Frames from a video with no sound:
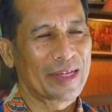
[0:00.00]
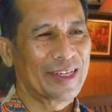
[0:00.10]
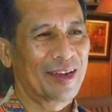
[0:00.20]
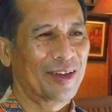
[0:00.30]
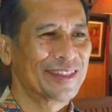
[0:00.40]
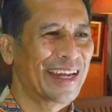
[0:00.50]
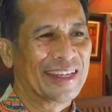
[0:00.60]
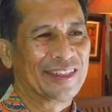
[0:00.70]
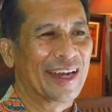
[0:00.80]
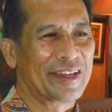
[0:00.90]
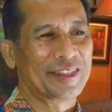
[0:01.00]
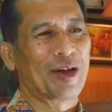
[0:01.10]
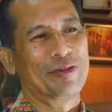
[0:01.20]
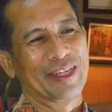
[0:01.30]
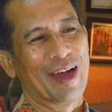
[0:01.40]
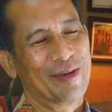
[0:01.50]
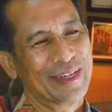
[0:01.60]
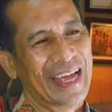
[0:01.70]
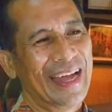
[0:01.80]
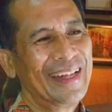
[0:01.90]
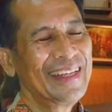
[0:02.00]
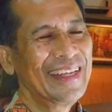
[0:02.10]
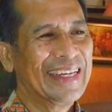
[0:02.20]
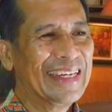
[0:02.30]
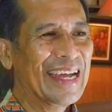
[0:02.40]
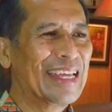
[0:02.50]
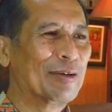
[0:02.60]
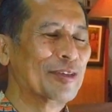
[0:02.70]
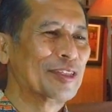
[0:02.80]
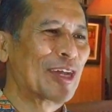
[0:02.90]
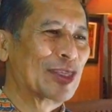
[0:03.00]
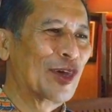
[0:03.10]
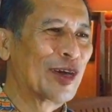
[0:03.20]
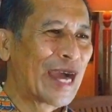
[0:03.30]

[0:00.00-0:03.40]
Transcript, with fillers: Pak Jarod jalan-jalannya jauh-jauh ya ini hanya untuk contoh